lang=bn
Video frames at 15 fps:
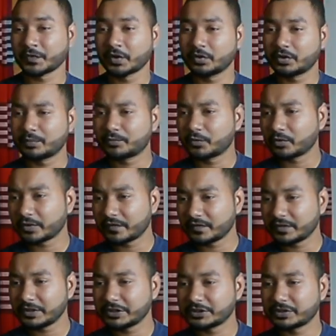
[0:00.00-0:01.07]
তো
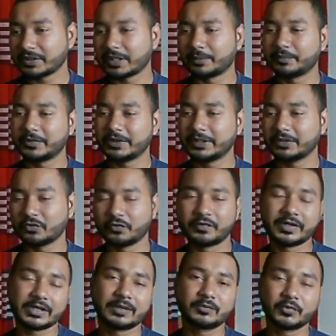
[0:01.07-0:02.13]
প্রোকেস্টিনেশন আপনি
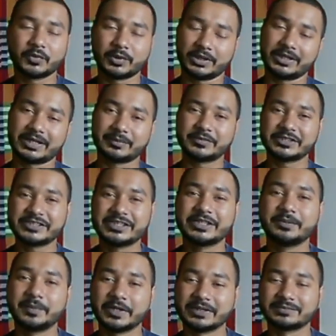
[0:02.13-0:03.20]
ওভারকাম করলেন আপনি
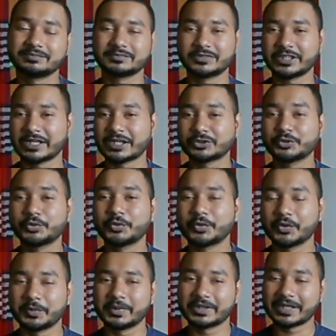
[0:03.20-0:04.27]
শিখবেন শেখা শুরু
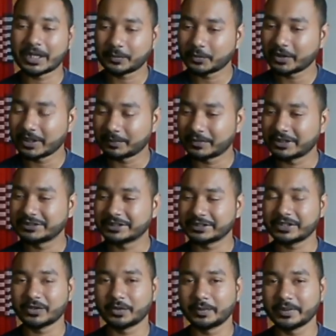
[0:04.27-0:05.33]
করবেন তারপরে আপনার যেটি
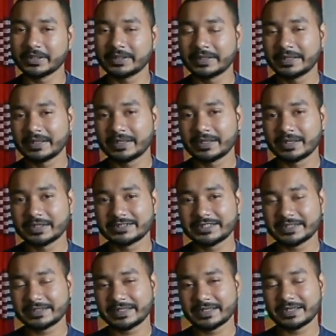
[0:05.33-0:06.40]
হবে
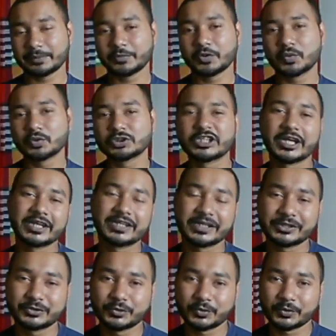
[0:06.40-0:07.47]
শিখতে গেলে আপনি কোন জায়গা থেকে
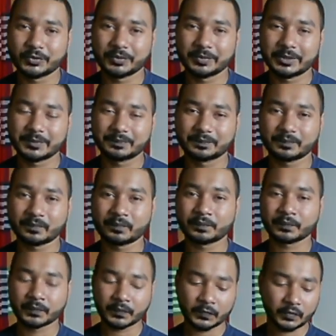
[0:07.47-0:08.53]
শুরু করবেন
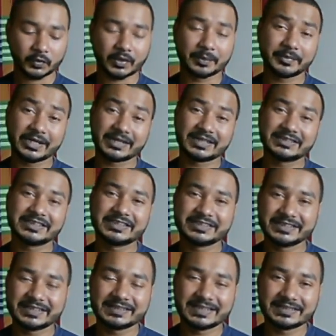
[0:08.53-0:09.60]
তো আপনি একটা জিনিস
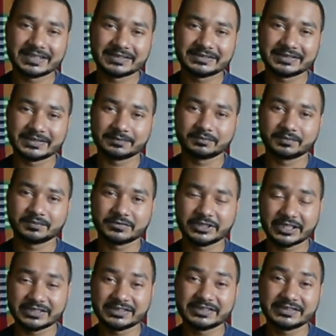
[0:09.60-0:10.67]
শিখতে যাচ্ছেন
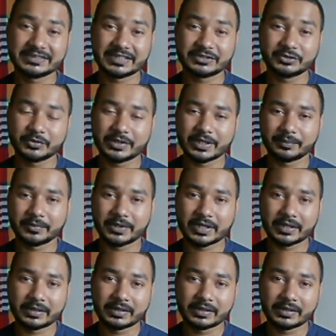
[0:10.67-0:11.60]
সেই জিনিসটার যদি আপনার